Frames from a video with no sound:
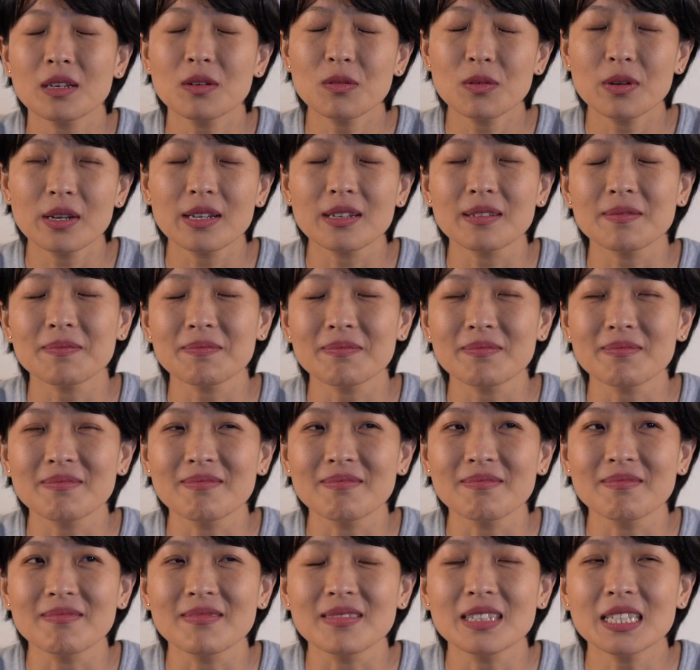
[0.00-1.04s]
因为
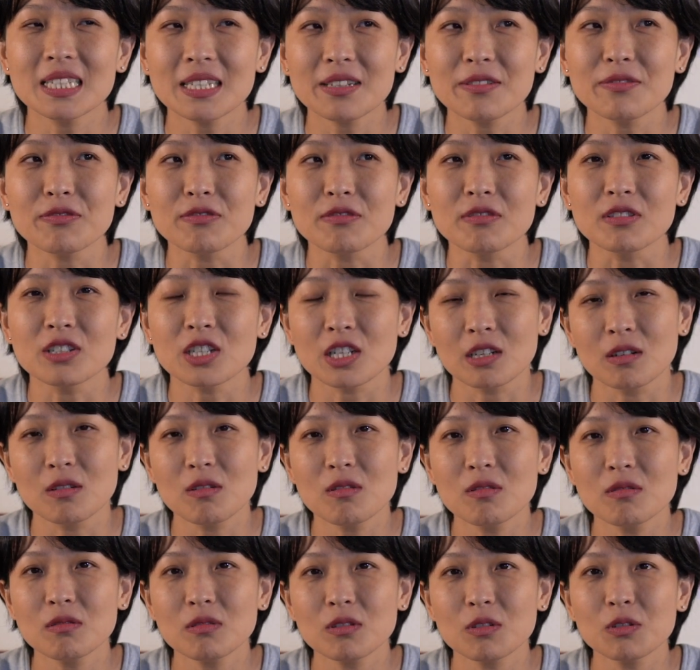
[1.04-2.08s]
嗯，幸福、成
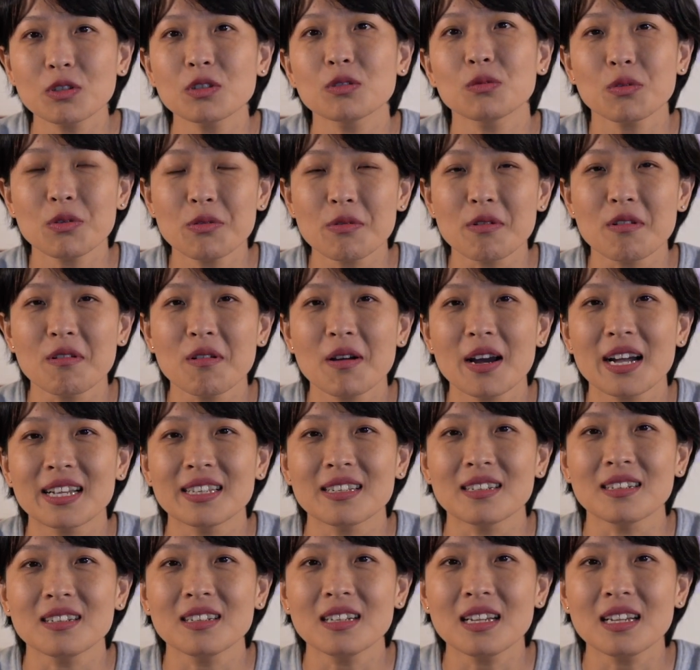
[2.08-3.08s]
功都是多元化的，